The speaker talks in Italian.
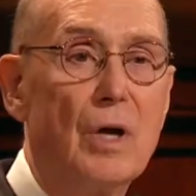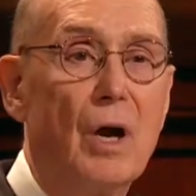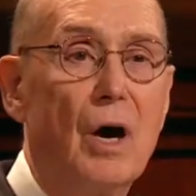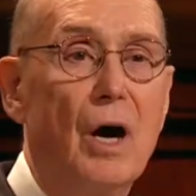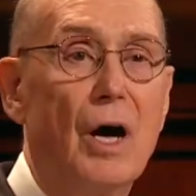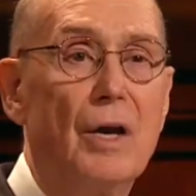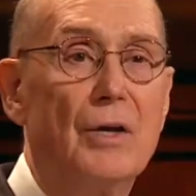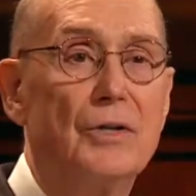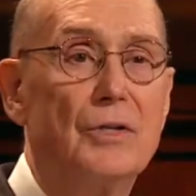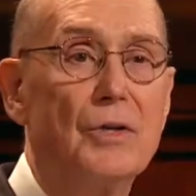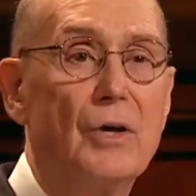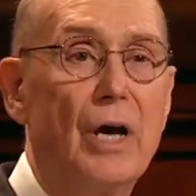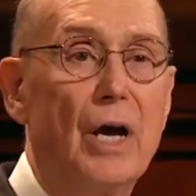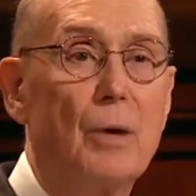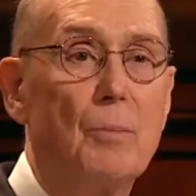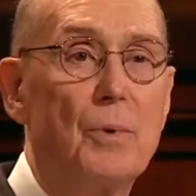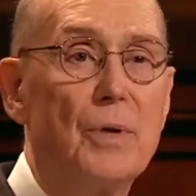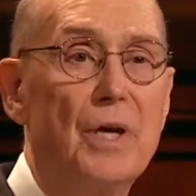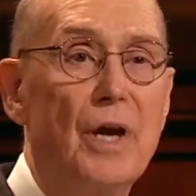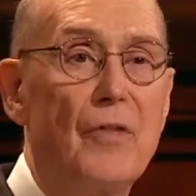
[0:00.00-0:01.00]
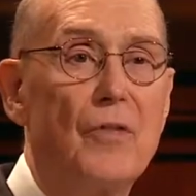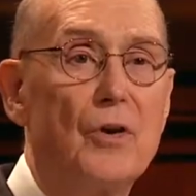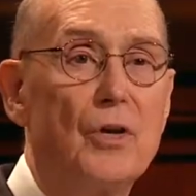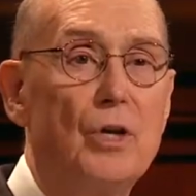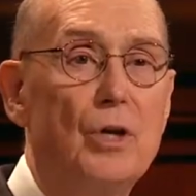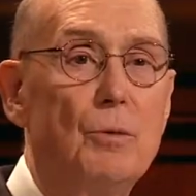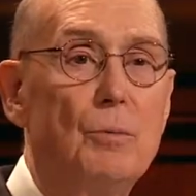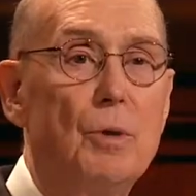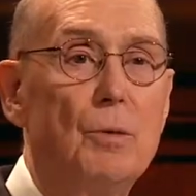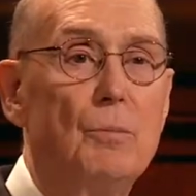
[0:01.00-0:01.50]
Aiutare
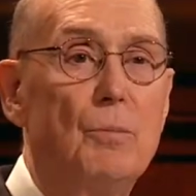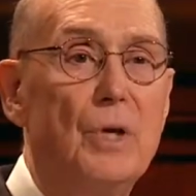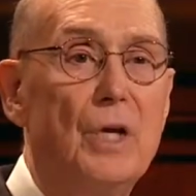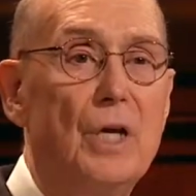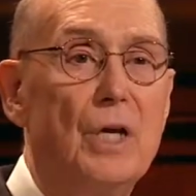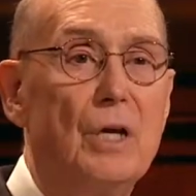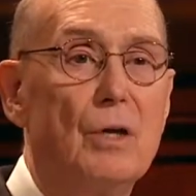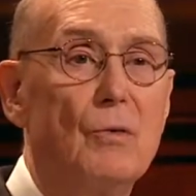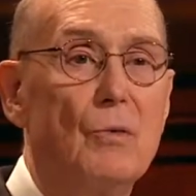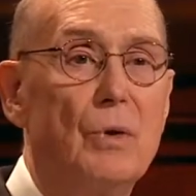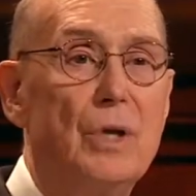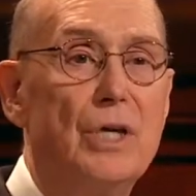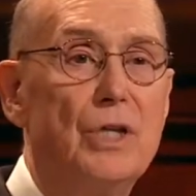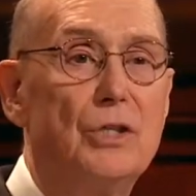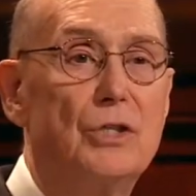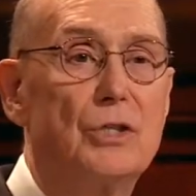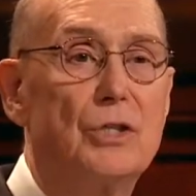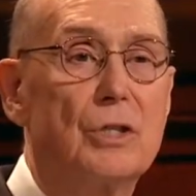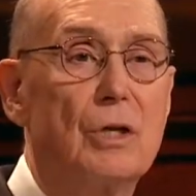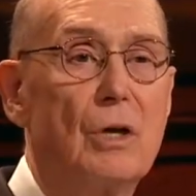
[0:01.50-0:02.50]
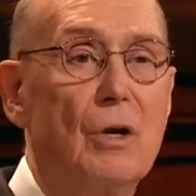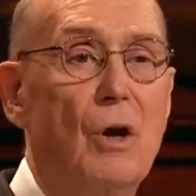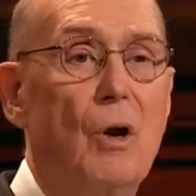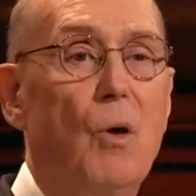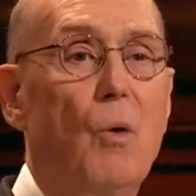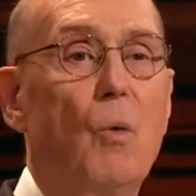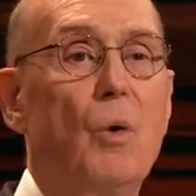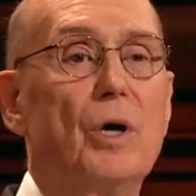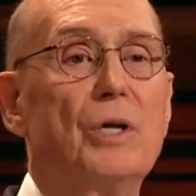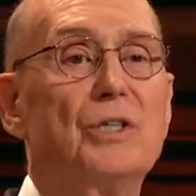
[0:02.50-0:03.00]
un altro essere umano a
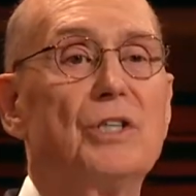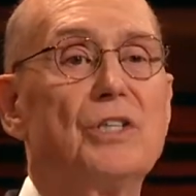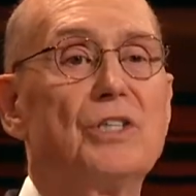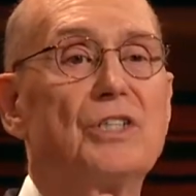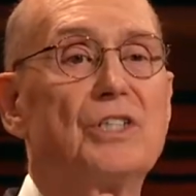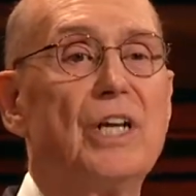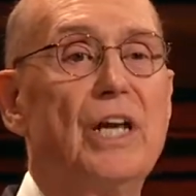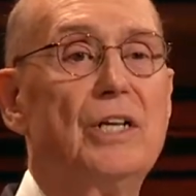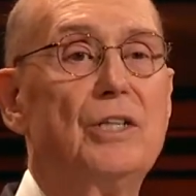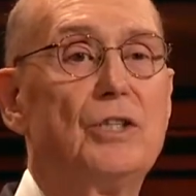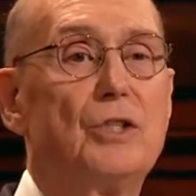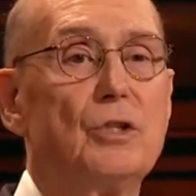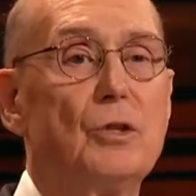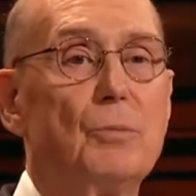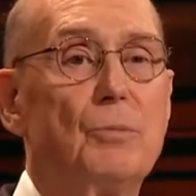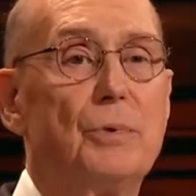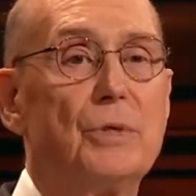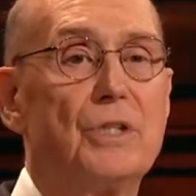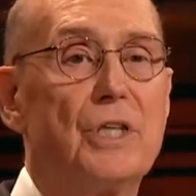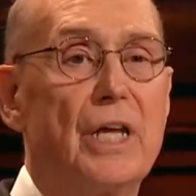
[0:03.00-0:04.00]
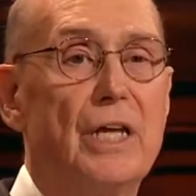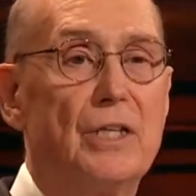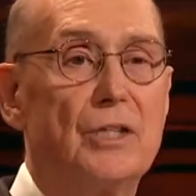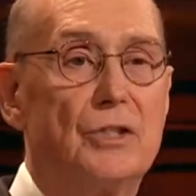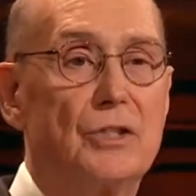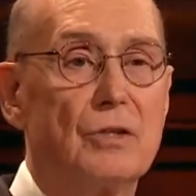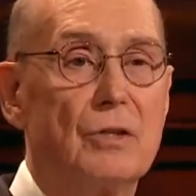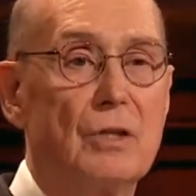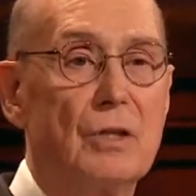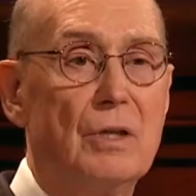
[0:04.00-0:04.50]
realizzare il suo
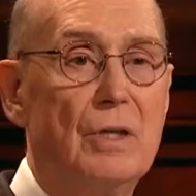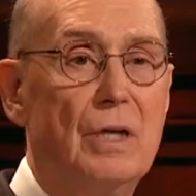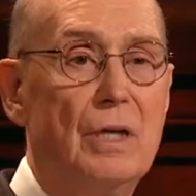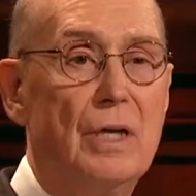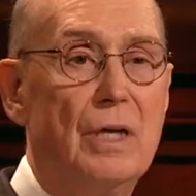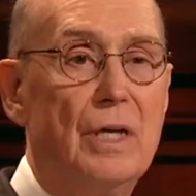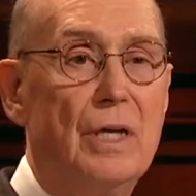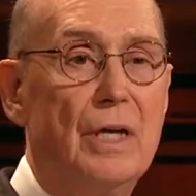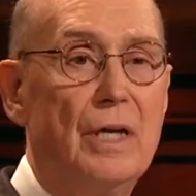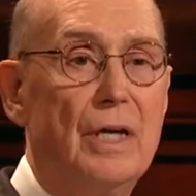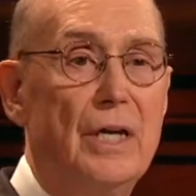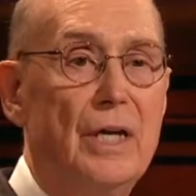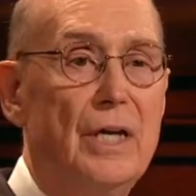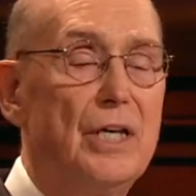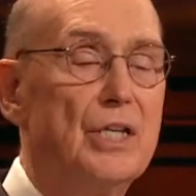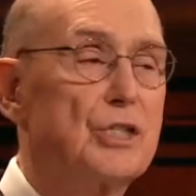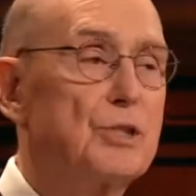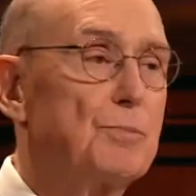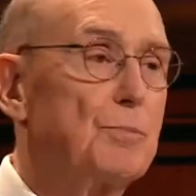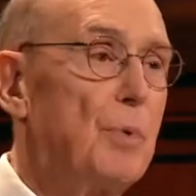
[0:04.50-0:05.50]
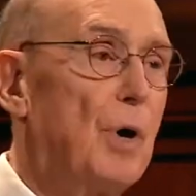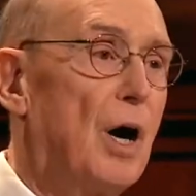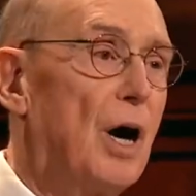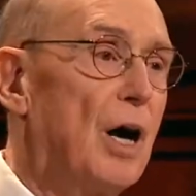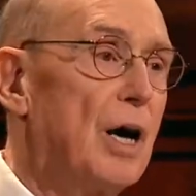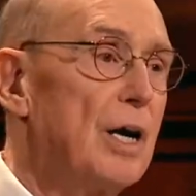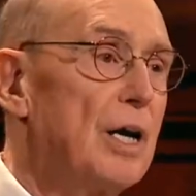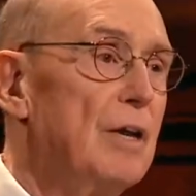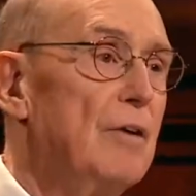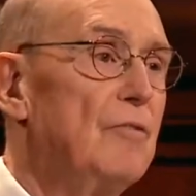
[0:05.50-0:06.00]
potenziale celeste fa
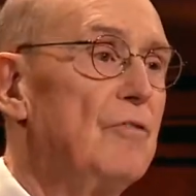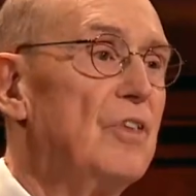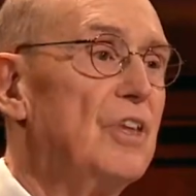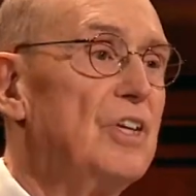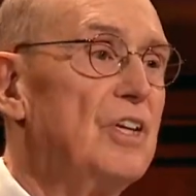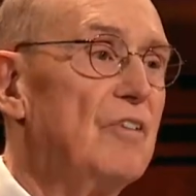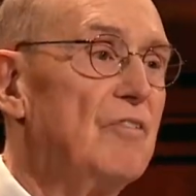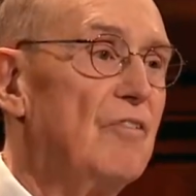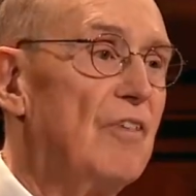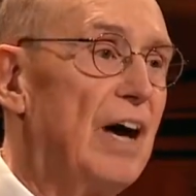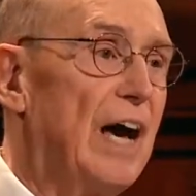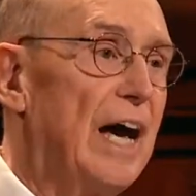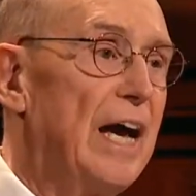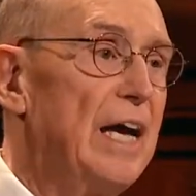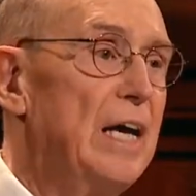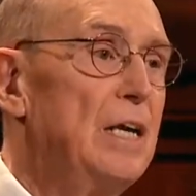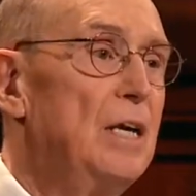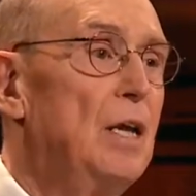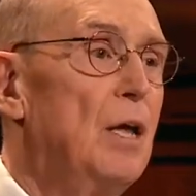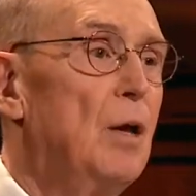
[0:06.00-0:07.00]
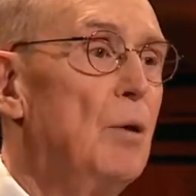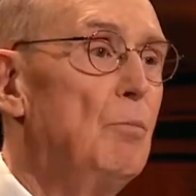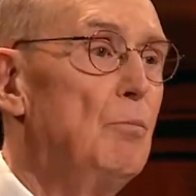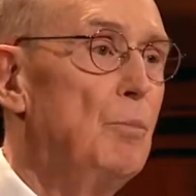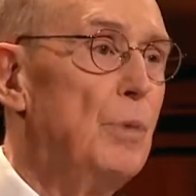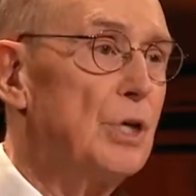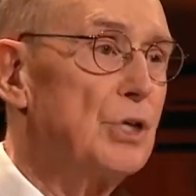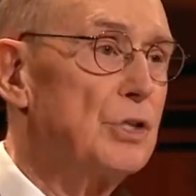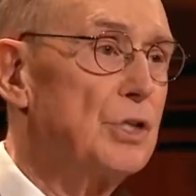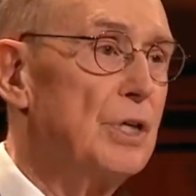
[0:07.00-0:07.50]
parte della missione
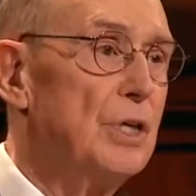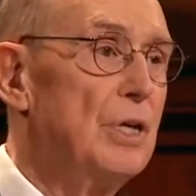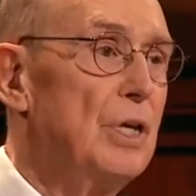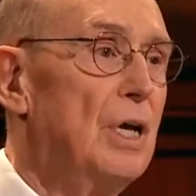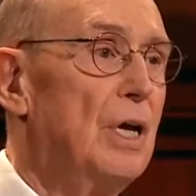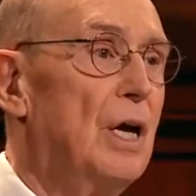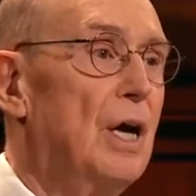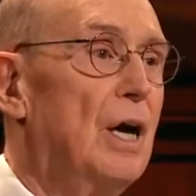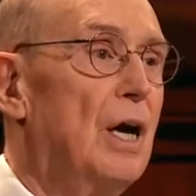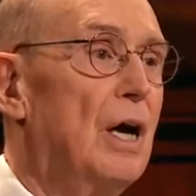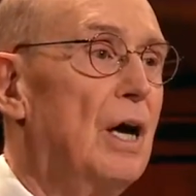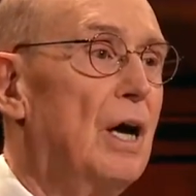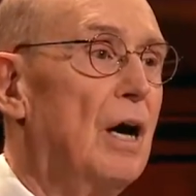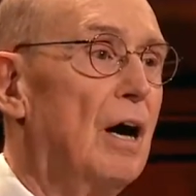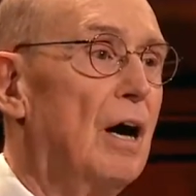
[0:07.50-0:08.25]
divina della donna.